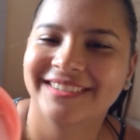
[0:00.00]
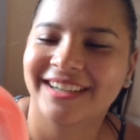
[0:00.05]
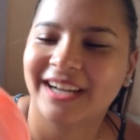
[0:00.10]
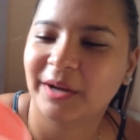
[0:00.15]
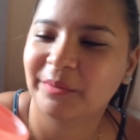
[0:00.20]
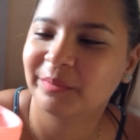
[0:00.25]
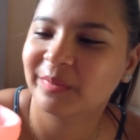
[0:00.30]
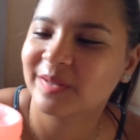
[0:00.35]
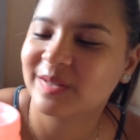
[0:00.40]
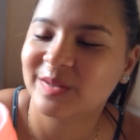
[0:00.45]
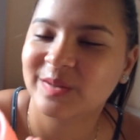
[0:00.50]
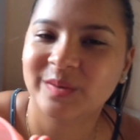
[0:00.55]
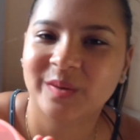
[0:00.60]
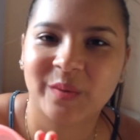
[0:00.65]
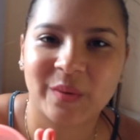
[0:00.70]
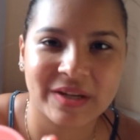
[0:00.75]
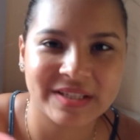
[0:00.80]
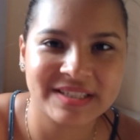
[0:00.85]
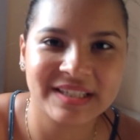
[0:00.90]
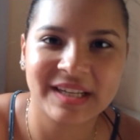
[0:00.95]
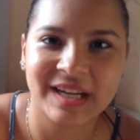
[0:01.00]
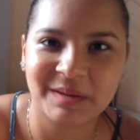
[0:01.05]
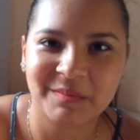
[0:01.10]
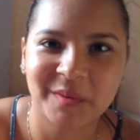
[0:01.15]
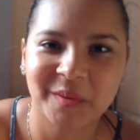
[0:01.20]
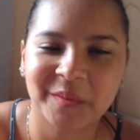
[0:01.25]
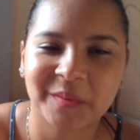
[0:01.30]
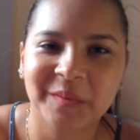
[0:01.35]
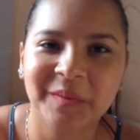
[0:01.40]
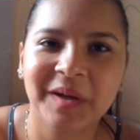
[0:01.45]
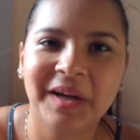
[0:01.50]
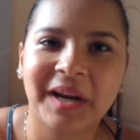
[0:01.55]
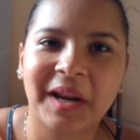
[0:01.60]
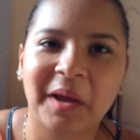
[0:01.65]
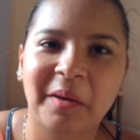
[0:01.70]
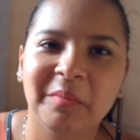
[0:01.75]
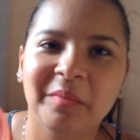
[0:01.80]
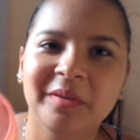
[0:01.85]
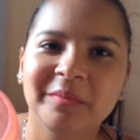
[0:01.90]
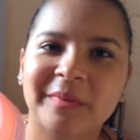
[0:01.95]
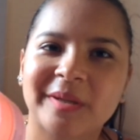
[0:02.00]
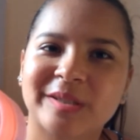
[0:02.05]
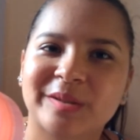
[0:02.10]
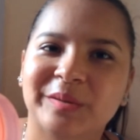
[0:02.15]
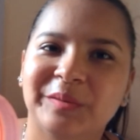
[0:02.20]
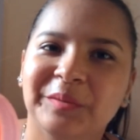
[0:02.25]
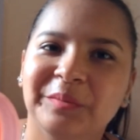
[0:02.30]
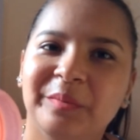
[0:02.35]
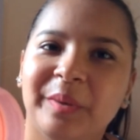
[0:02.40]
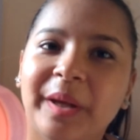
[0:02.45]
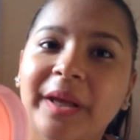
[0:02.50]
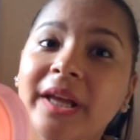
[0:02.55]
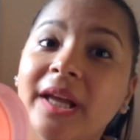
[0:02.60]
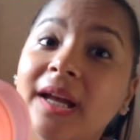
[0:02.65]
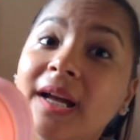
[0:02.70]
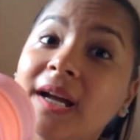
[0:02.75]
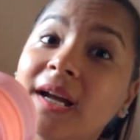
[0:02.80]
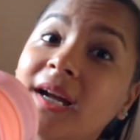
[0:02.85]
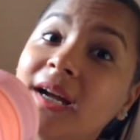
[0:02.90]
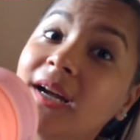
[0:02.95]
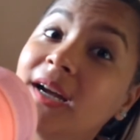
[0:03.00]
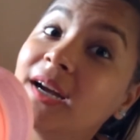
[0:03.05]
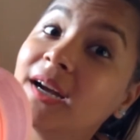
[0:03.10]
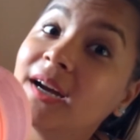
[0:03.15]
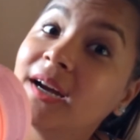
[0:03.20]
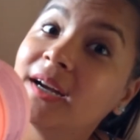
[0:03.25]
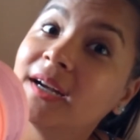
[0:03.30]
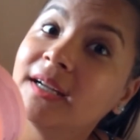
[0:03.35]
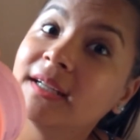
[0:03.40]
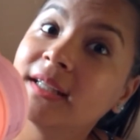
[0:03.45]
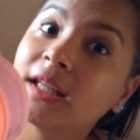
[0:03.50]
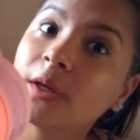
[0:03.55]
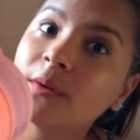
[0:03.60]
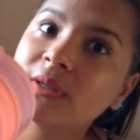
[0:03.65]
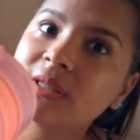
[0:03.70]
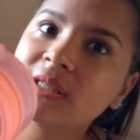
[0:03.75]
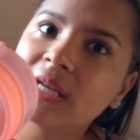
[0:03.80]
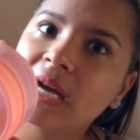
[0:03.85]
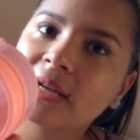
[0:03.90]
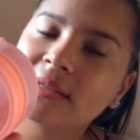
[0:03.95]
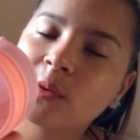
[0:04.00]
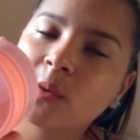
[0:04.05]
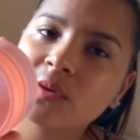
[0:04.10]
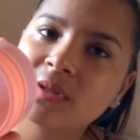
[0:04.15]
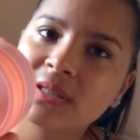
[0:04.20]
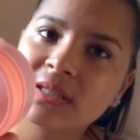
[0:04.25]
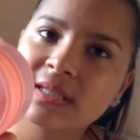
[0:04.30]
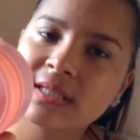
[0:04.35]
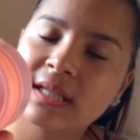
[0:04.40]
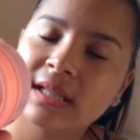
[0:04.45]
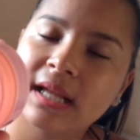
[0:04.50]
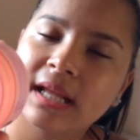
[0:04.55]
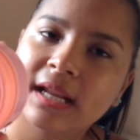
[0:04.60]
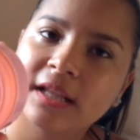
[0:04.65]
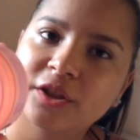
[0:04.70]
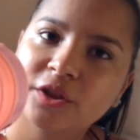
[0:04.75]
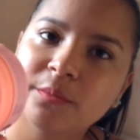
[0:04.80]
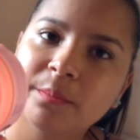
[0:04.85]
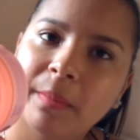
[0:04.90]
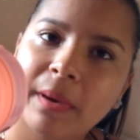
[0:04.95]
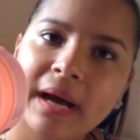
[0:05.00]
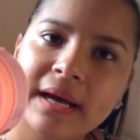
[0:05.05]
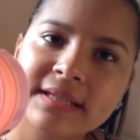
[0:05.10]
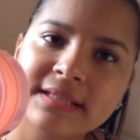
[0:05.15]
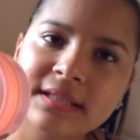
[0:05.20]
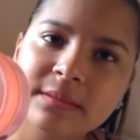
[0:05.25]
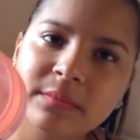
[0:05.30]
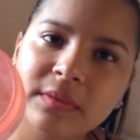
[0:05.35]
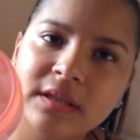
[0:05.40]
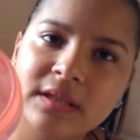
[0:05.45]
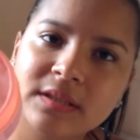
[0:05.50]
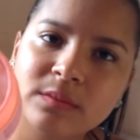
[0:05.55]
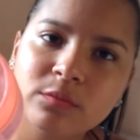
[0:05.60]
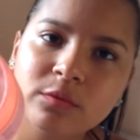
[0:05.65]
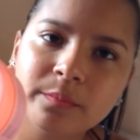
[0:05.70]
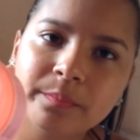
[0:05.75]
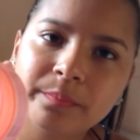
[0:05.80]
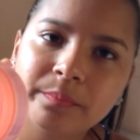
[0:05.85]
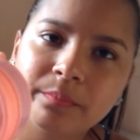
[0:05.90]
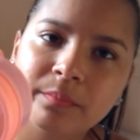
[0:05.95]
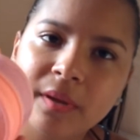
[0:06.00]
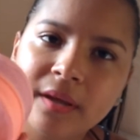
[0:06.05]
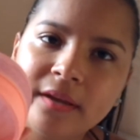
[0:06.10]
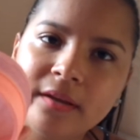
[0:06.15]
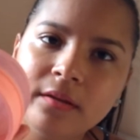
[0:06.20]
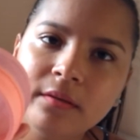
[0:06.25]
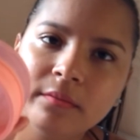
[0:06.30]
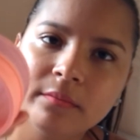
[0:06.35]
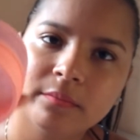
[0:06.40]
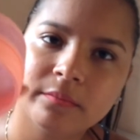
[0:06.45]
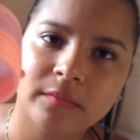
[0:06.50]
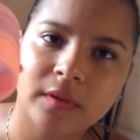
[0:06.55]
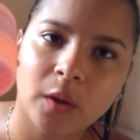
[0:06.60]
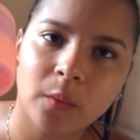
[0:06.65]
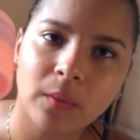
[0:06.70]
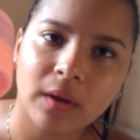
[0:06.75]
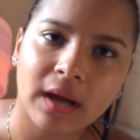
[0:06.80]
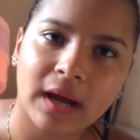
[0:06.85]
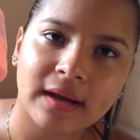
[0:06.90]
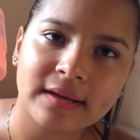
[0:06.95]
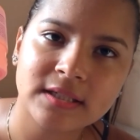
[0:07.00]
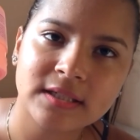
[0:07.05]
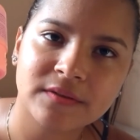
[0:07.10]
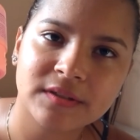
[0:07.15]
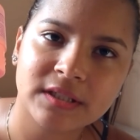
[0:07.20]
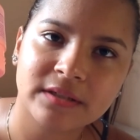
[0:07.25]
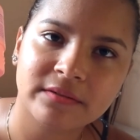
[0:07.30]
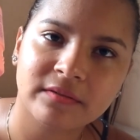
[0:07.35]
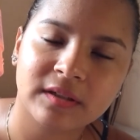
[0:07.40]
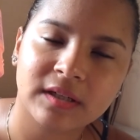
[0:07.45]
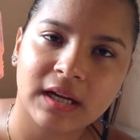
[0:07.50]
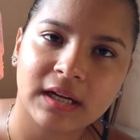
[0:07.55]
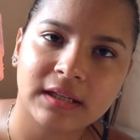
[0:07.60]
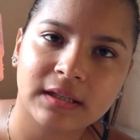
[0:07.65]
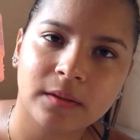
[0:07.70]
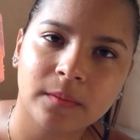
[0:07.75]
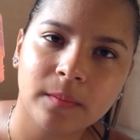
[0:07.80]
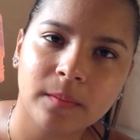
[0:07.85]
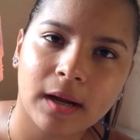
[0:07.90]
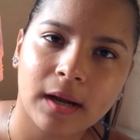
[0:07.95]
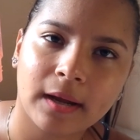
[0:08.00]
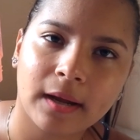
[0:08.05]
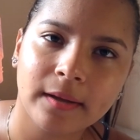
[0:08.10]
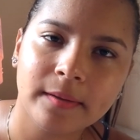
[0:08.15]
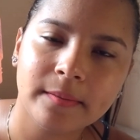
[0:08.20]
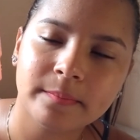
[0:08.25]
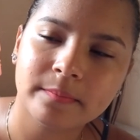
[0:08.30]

A pessoa quase acaba com o creme, mas tudo bem. Então, assim, a consistência dela é em pasta mesmo, bem, não cai, se você virar ela não cai.